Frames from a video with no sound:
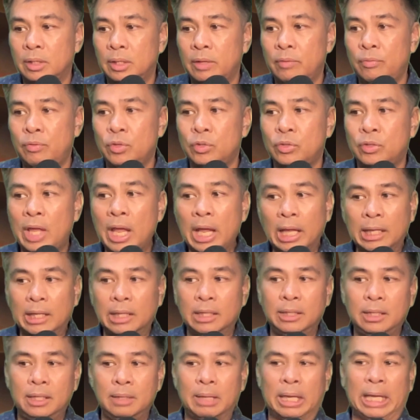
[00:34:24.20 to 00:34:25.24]
if you think
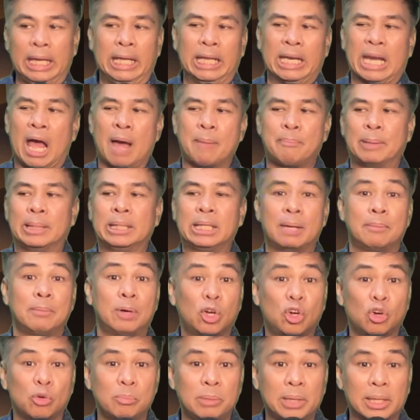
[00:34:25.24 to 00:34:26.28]
hindi nahihirapan ka
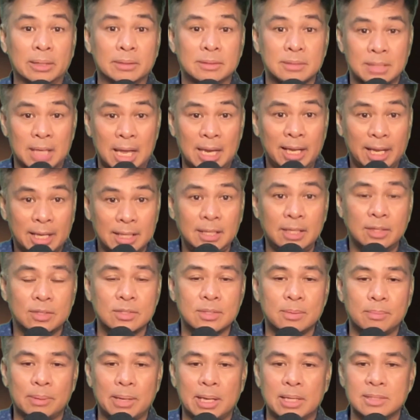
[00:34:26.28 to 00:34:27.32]
mag-commit, sali ka dito
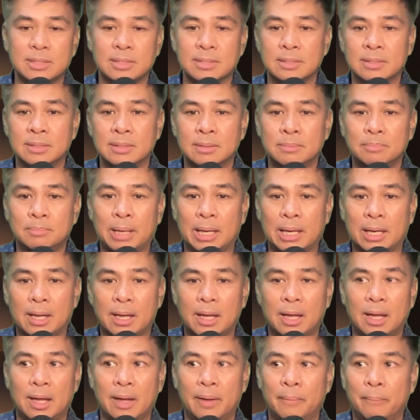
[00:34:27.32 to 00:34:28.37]
sa plus
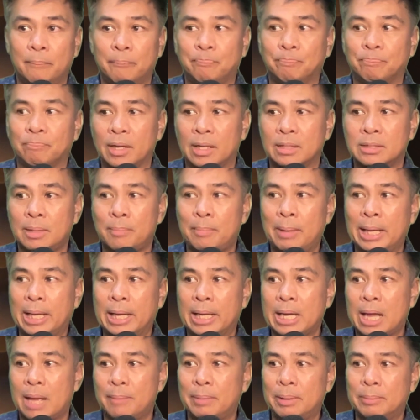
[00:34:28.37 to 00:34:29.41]
para sabay ka
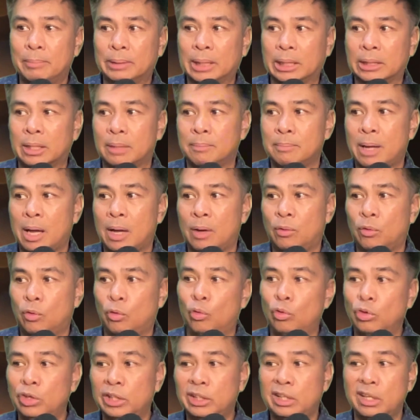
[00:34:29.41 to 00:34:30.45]
namin magtatrabaho,
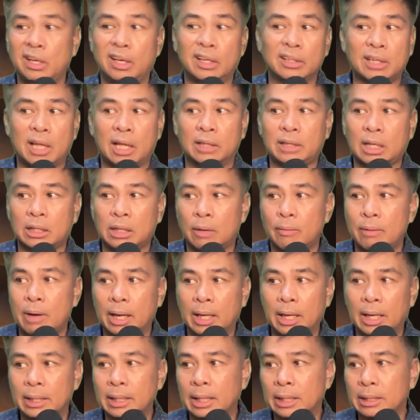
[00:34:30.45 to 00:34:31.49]
kukulitin kita,
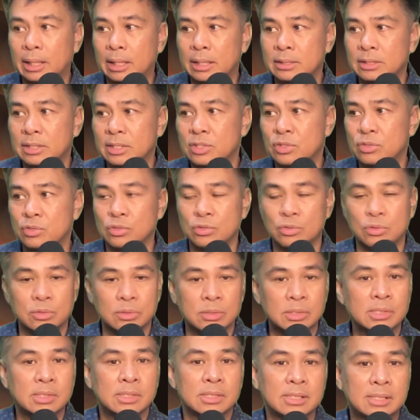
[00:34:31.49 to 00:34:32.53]
tatawagan kita just to
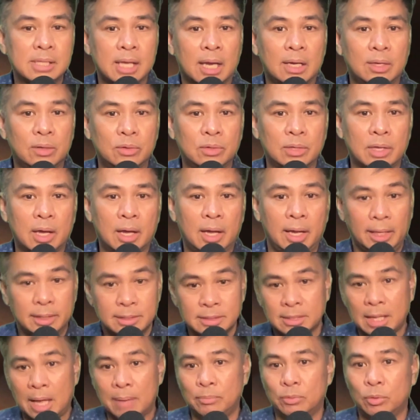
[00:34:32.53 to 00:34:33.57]
tell you na, hey, it's
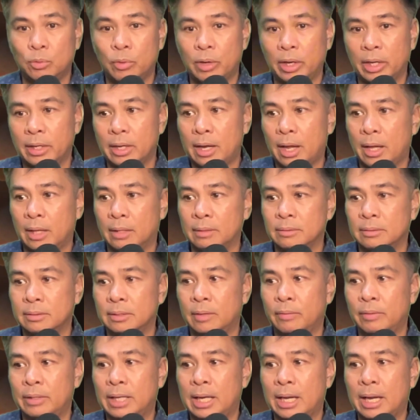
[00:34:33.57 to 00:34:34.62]
time to work na.
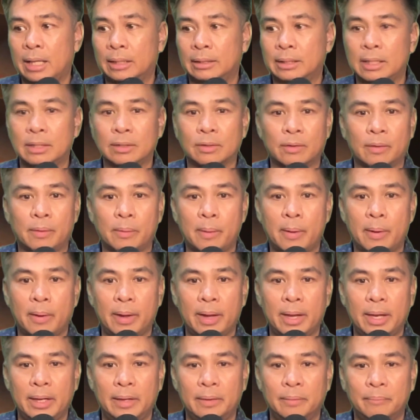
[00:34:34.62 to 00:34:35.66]
Gawin na natin to.
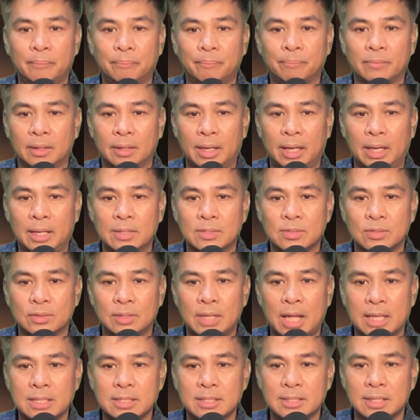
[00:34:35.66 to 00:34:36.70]
Okay? Okay? So,
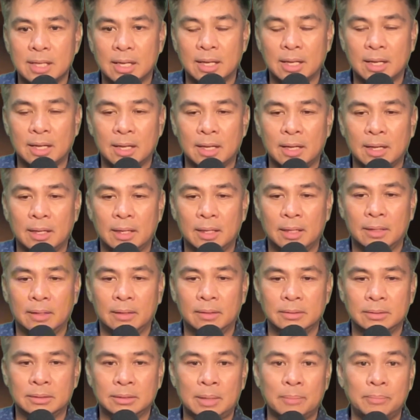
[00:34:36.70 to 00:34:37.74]
that's uh,
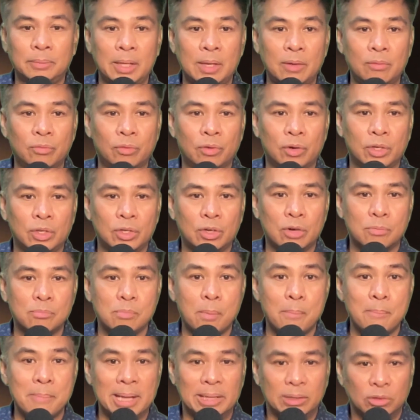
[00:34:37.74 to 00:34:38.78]
something for your
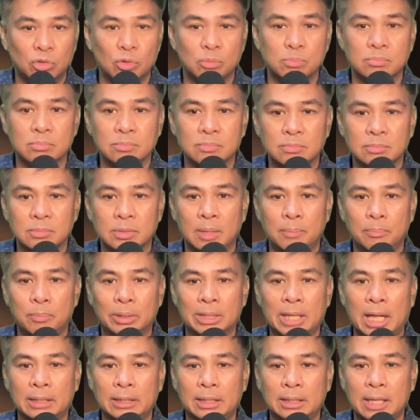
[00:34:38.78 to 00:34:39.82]
momentum.
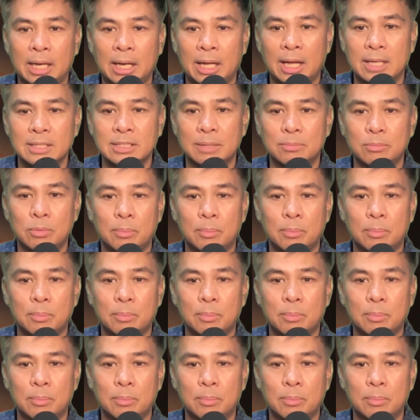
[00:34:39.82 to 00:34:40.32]
Importante talaga kasi yung